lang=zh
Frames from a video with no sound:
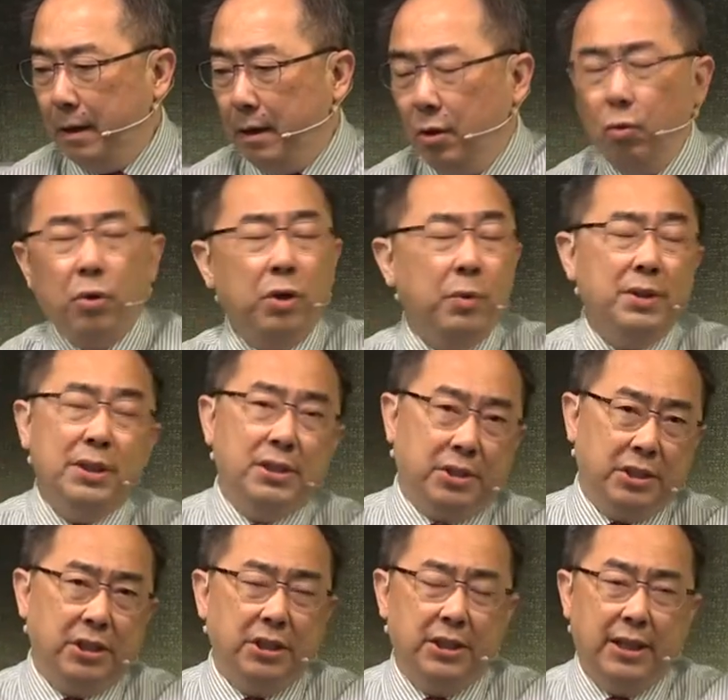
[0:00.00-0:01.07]
我因为这
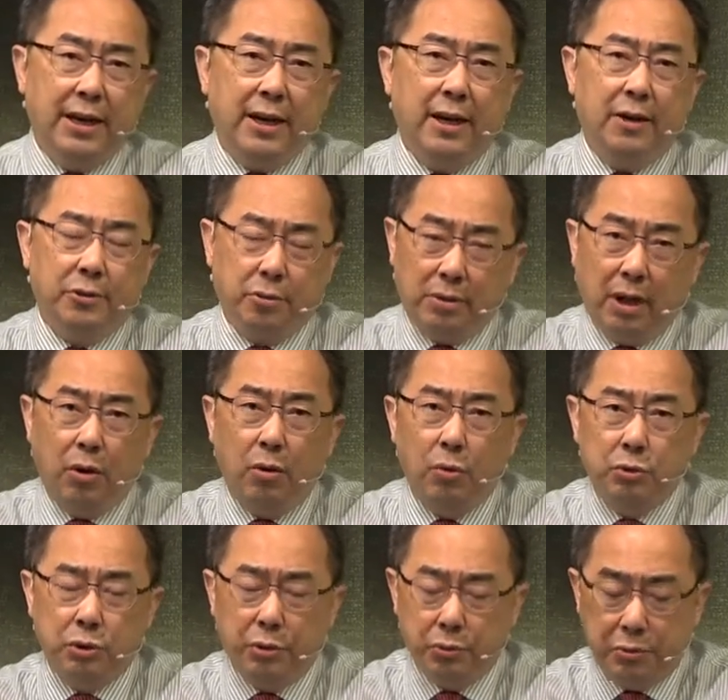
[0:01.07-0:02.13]
十几年哈，都到欧
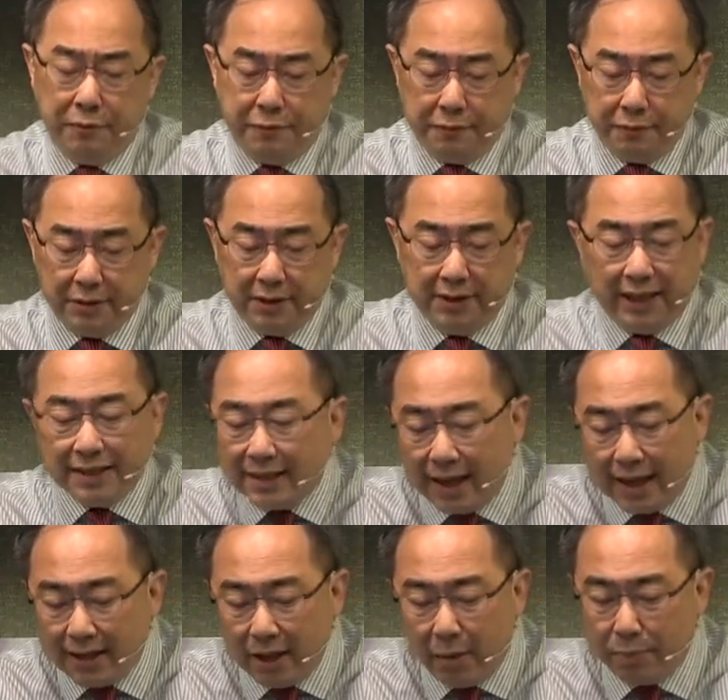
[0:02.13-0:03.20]
洲去服侍，常常
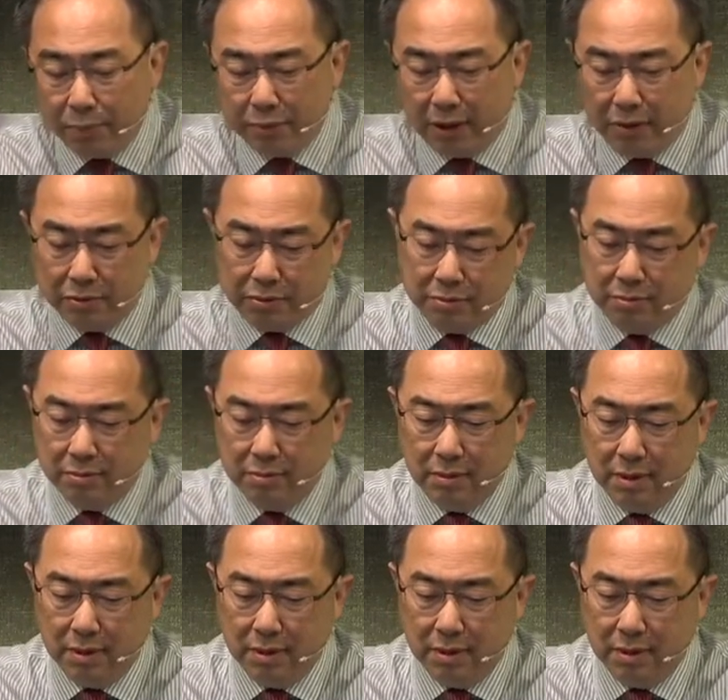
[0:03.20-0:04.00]
看到葡萄树，